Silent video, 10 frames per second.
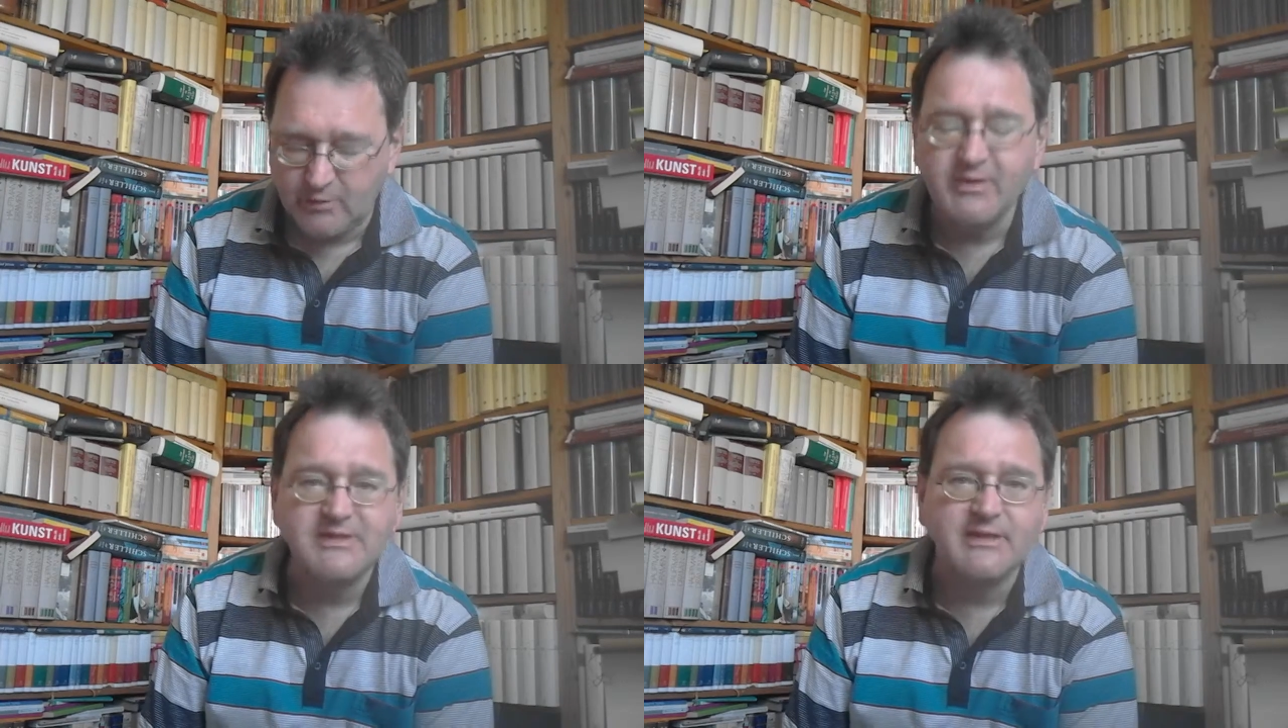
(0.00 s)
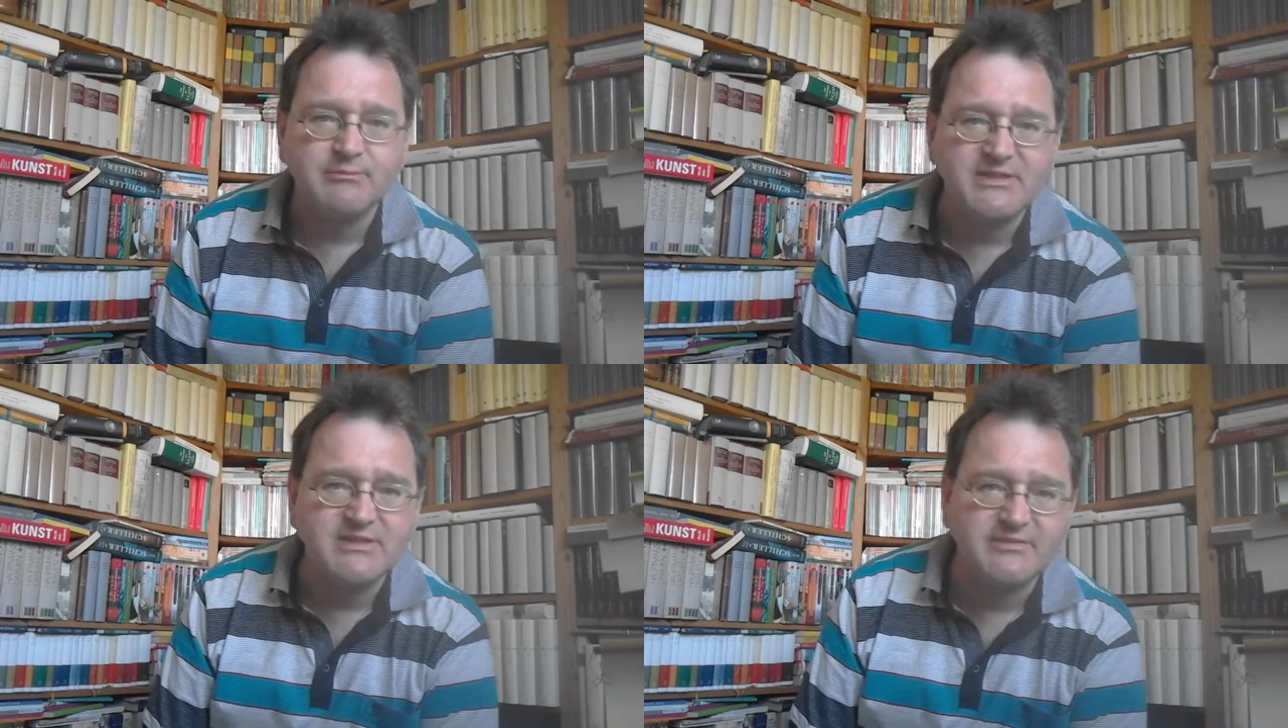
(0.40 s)
Wie gesagt,
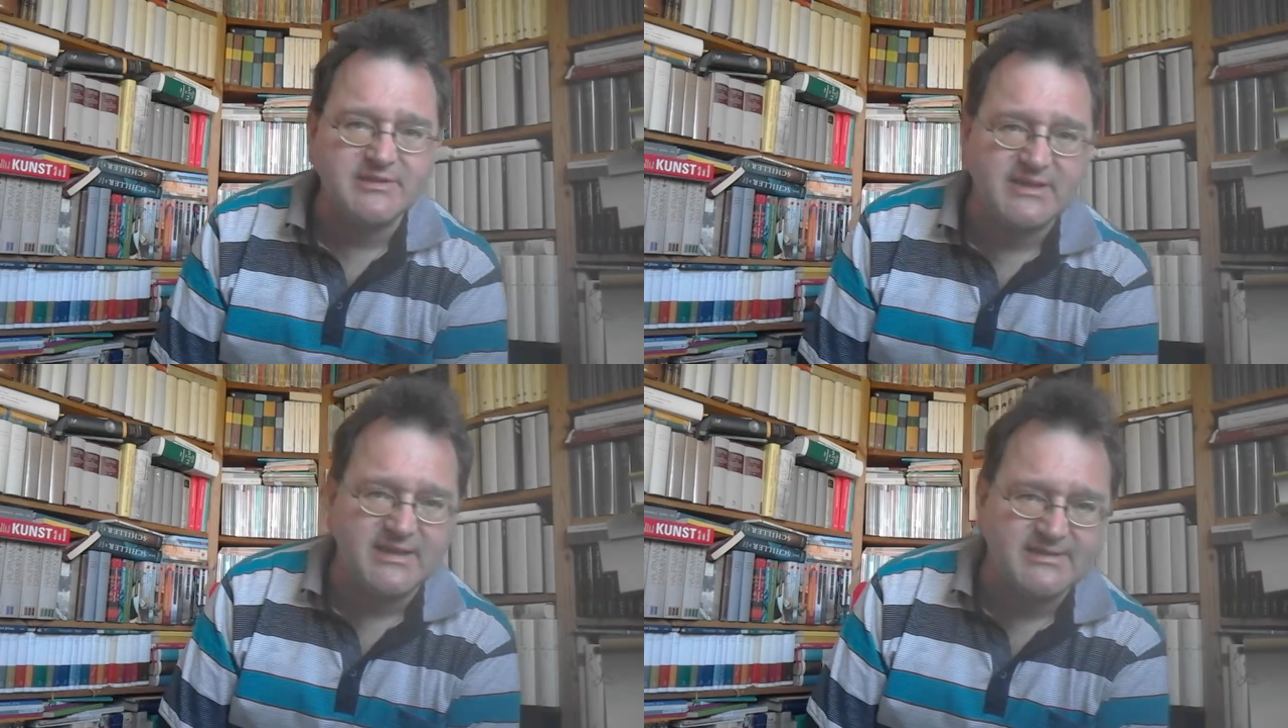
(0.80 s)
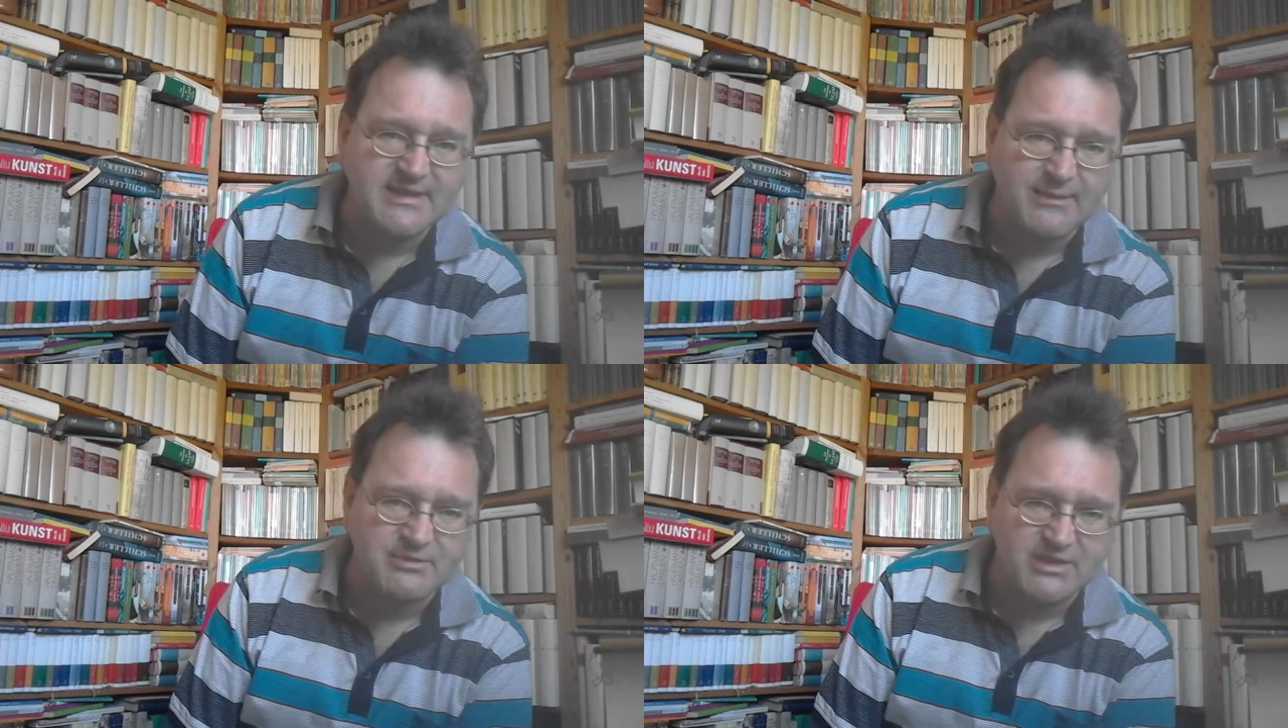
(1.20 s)
ein bisschen was
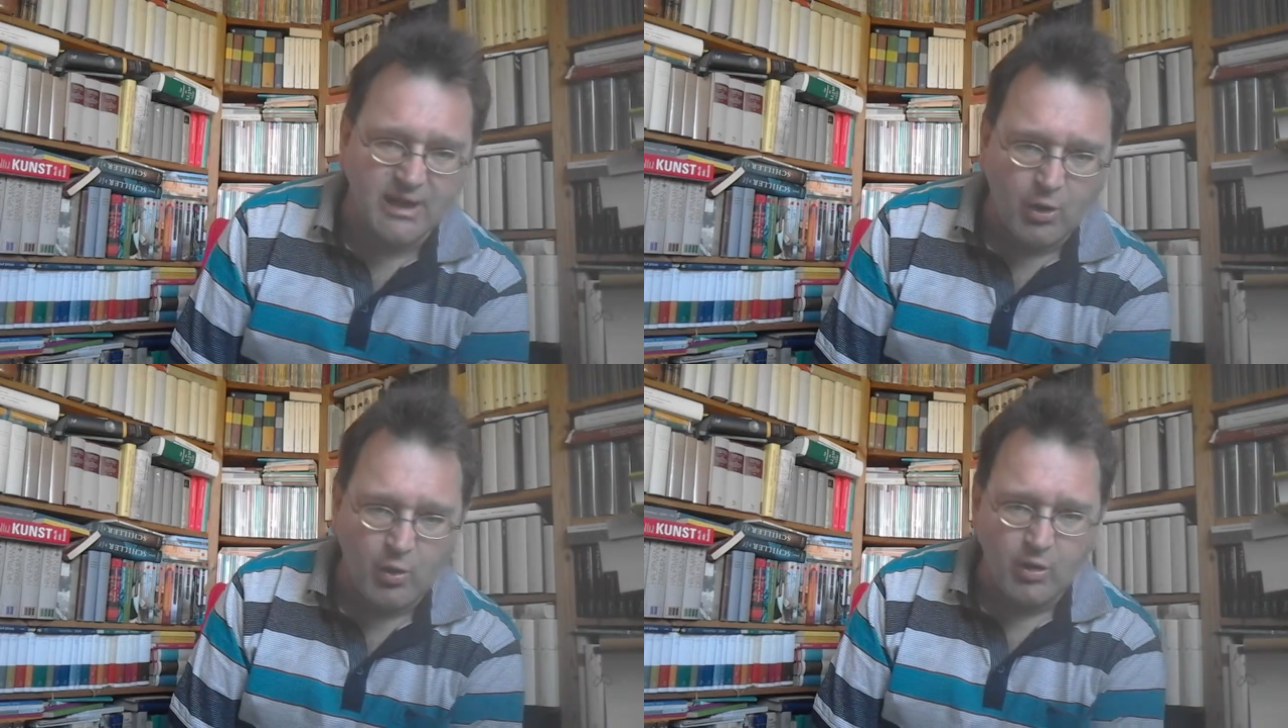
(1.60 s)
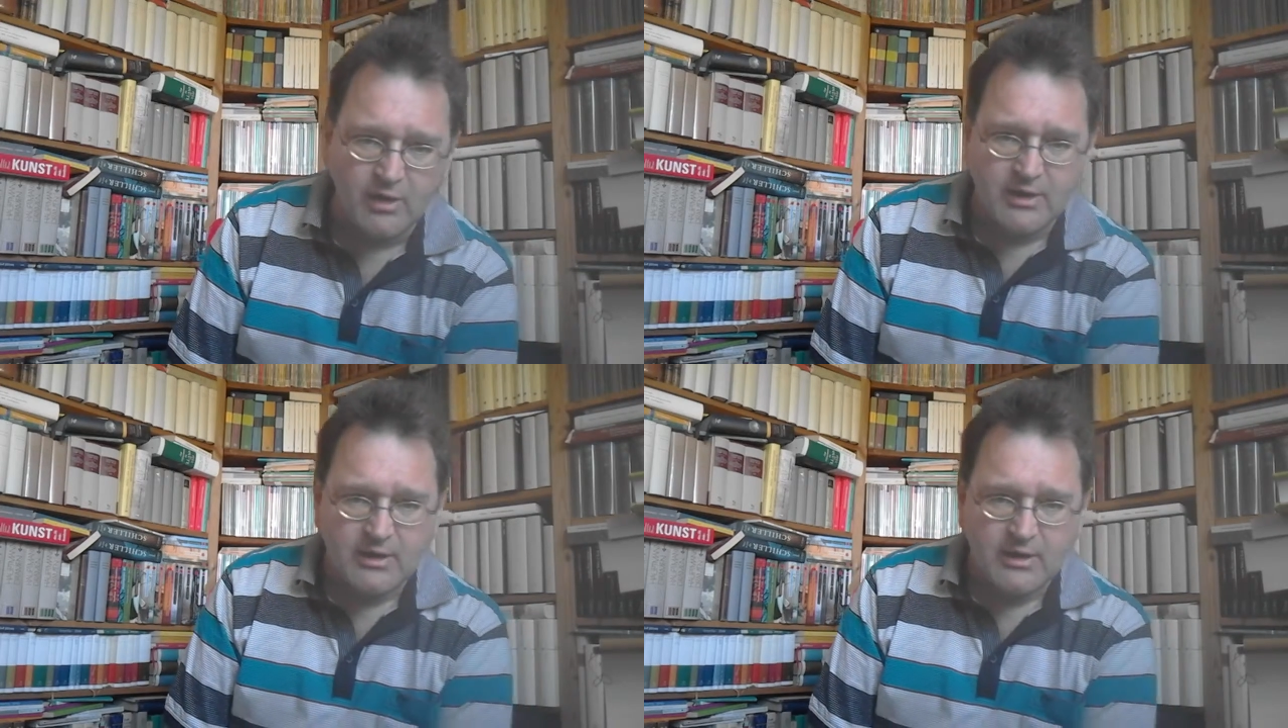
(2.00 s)
gelesen habe ich auch.